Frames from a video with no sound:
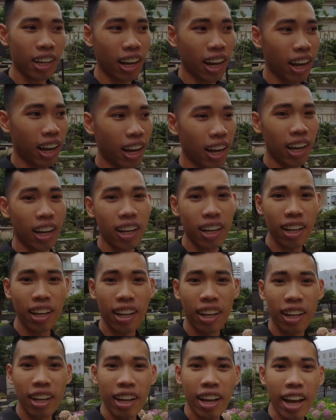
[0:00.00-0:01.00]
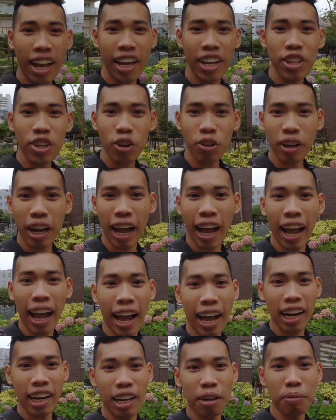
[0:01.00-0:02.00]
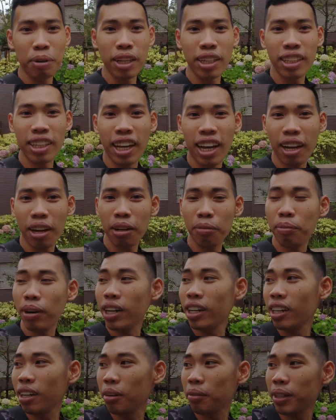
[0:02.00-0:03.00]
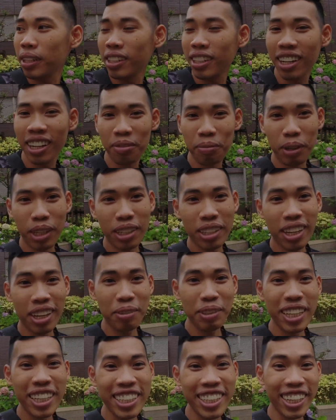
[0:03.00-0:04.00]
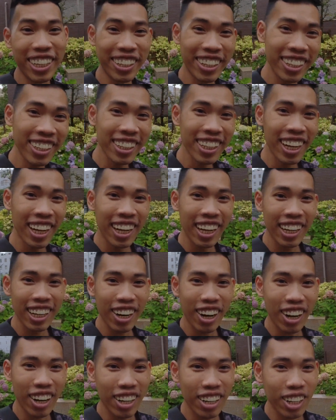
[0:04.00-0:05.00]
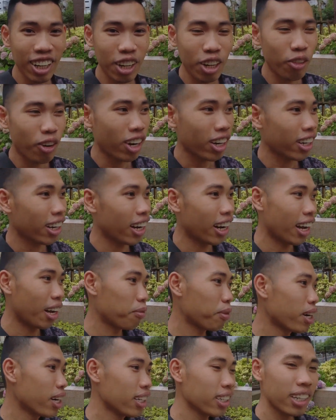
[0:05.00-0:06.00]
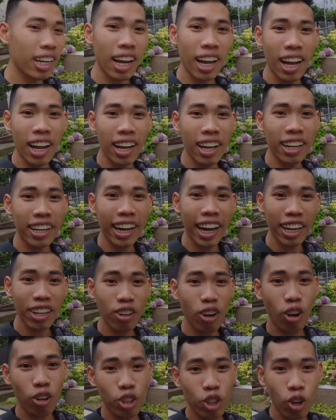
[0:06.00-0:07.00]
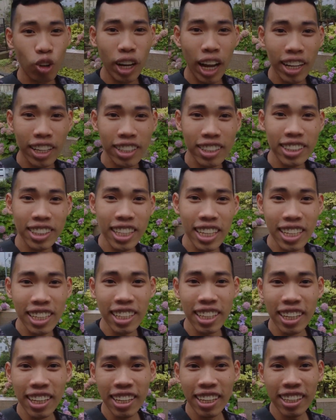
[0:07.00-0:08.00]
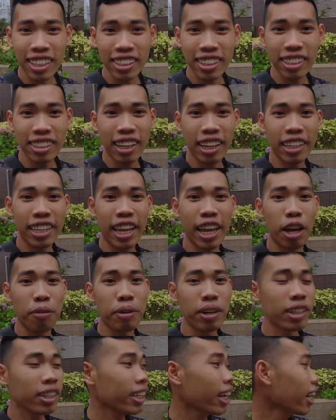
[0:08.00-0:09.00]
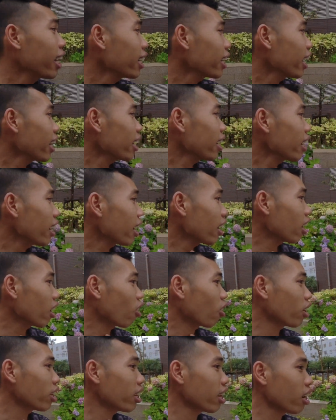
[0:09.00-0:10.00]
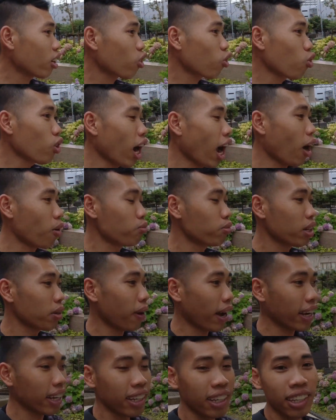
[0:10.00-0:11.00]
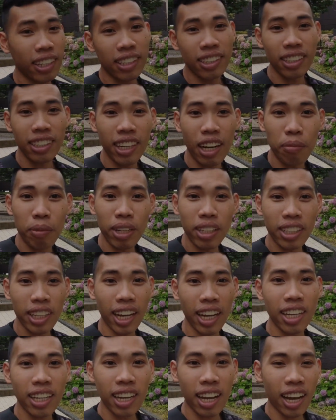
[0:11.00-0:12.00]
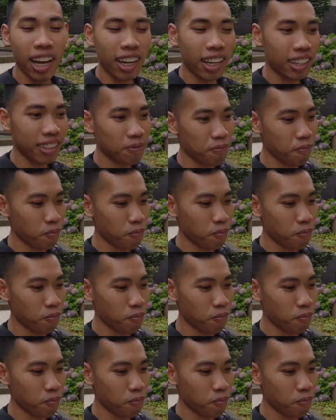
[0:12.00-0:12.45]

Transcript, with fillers: à, Eyoka là bên à, à, bên bên bên, à, bên dinh dưỡng đó rồi hoặc là bên uh, Gengo Chokakushi tức là về bên cái cái loại cuốn họng nè bạn tức là bên cái uh,